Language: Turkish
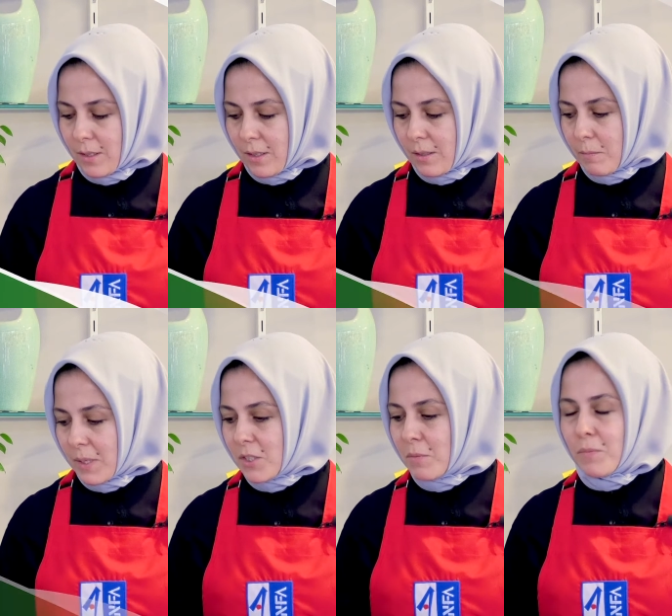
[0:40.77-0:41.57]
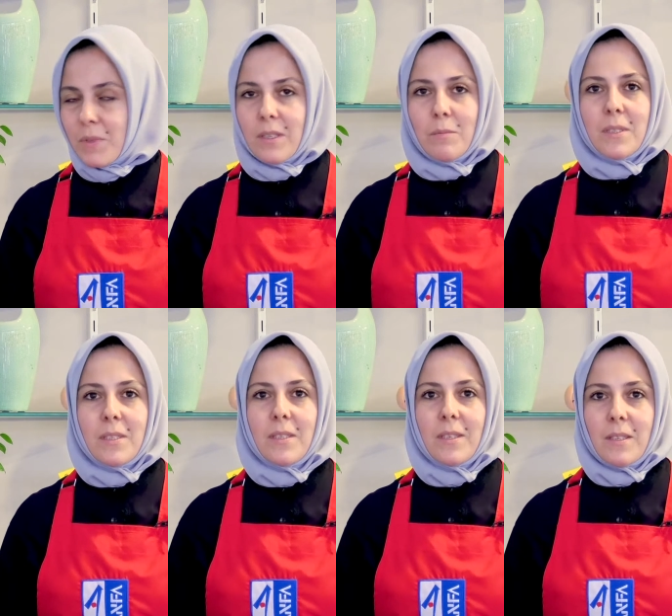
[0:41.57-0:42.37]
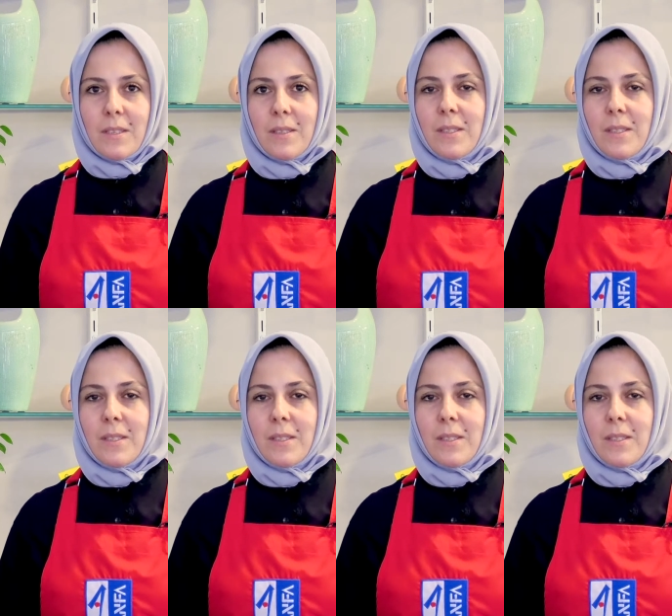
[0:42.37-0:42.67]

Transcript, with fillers: e, Benjamin bitkimiz e,